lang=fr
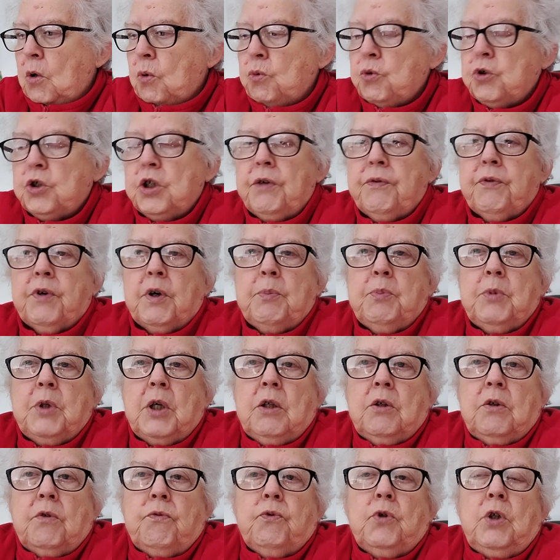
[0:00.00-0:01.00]
ou je les ferai
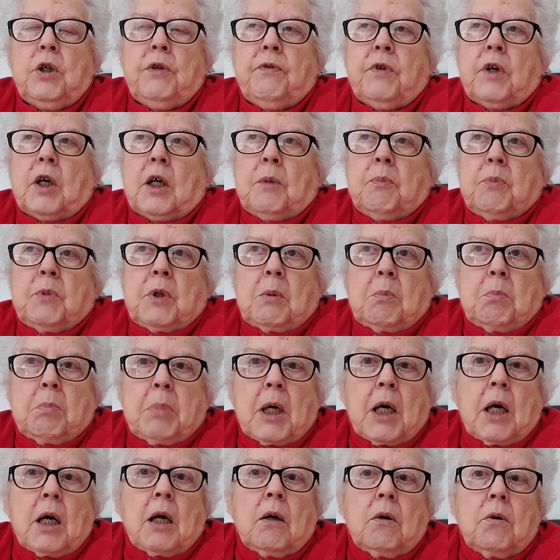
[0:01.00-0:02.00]
peut-être, vous les verrez peut-être
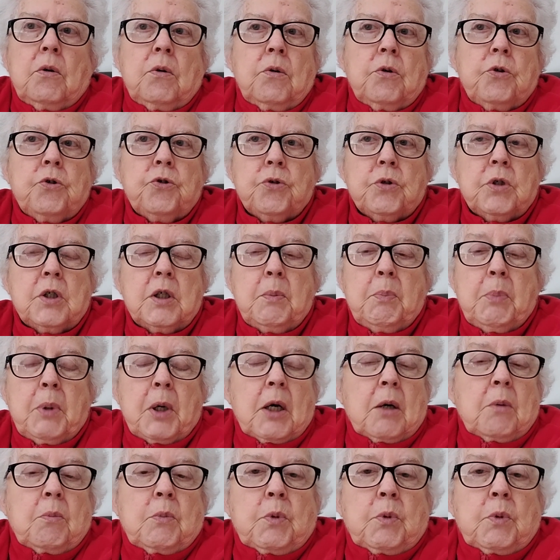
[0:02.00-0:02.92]
pas, je ne sais pas.